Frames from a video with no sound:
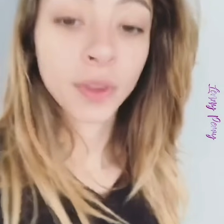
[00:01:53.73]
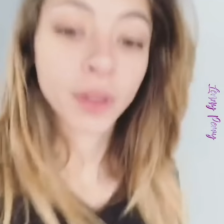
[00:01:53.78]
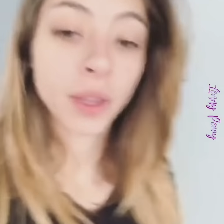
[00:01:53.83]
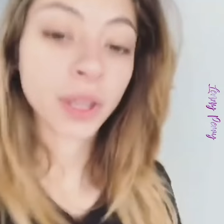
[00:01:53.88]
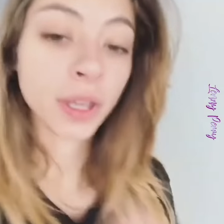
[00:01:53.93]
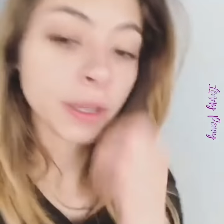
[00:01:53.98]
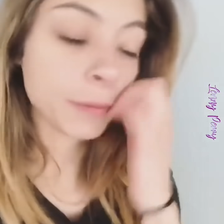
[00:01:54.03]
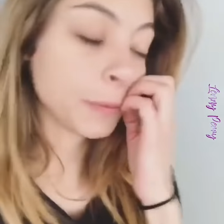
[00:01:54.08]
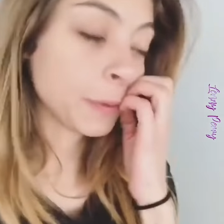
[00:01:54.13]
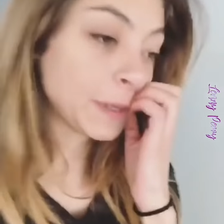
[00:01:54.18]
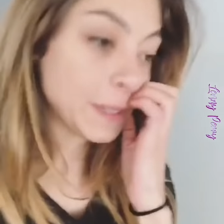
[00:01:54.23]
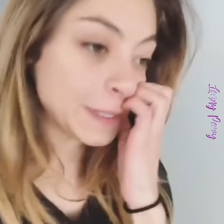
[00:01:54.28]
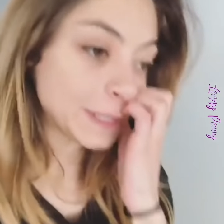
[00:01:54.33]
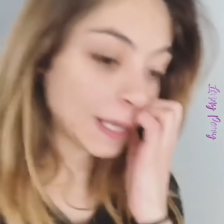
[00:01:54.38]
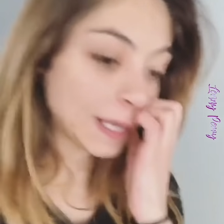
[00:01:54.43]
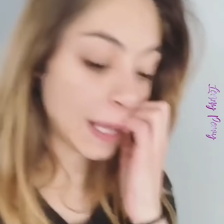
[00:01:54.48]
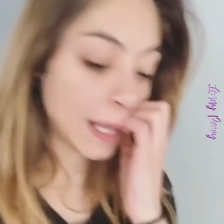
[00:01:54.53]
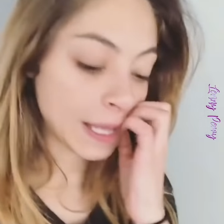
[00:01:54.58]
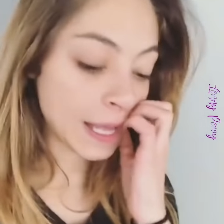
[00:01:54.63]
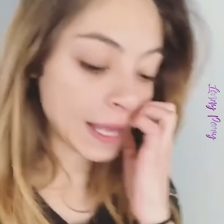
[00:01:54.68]
Y pues
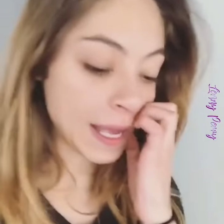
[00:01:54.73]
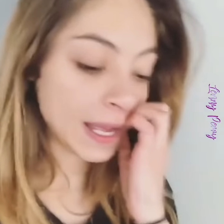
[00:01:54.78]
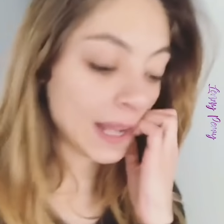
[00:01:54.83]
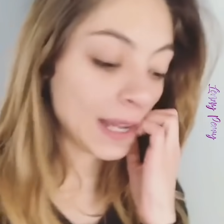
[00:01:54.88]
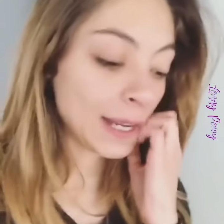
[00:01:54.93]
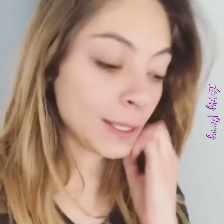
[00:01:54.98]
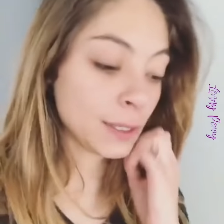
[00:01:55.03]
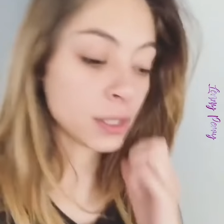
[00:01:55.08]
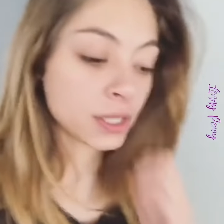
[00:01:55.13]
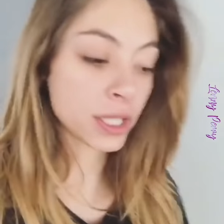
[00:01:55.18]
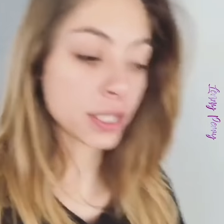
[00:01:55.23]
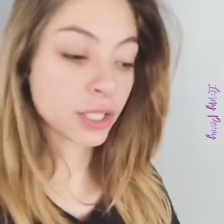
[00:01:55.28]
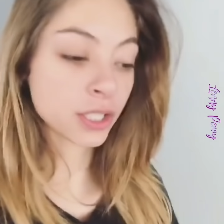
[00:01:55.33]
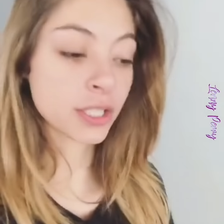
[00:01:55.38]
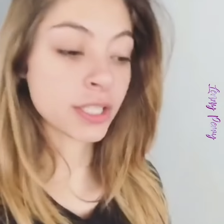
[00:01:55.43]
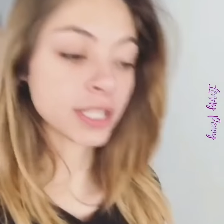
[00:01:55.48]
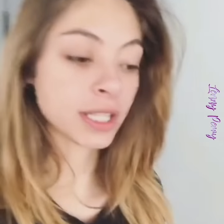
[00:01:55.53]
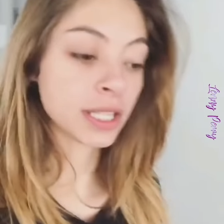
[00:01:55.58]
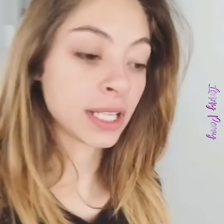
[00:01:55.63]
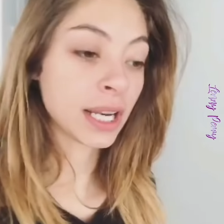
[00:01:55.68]
nada, el lunes nos
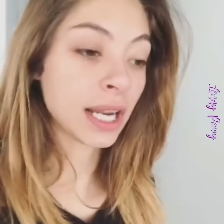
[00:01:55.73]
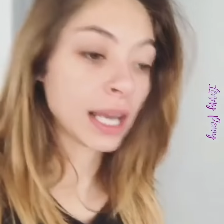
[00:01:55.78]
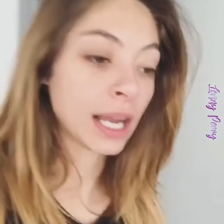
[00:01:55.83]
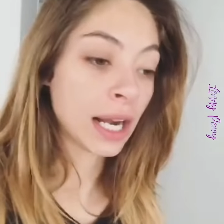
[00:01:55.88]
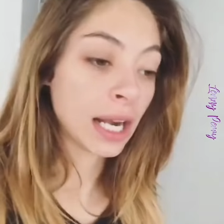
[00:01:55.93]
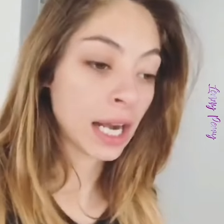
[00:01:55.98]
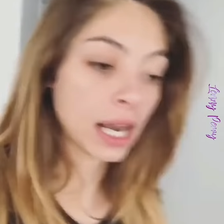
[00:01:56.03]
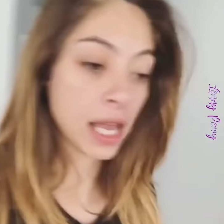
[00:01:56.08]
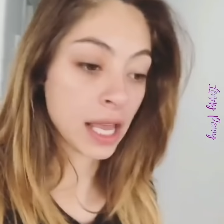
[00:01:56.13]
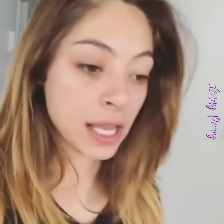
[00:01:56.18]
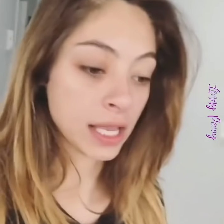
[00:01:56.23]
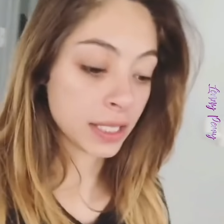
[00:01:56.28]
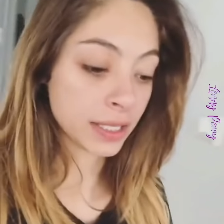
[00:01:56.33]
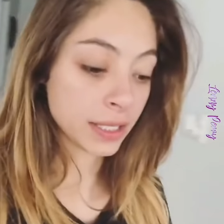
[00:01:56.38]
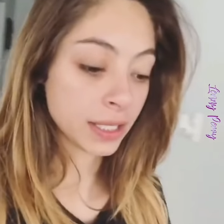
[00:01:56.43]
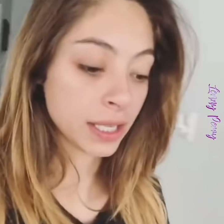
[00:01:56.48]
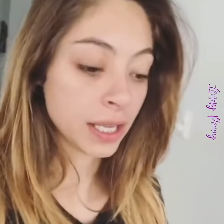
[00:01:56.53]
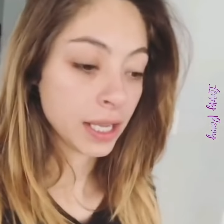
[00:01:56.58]
entregan las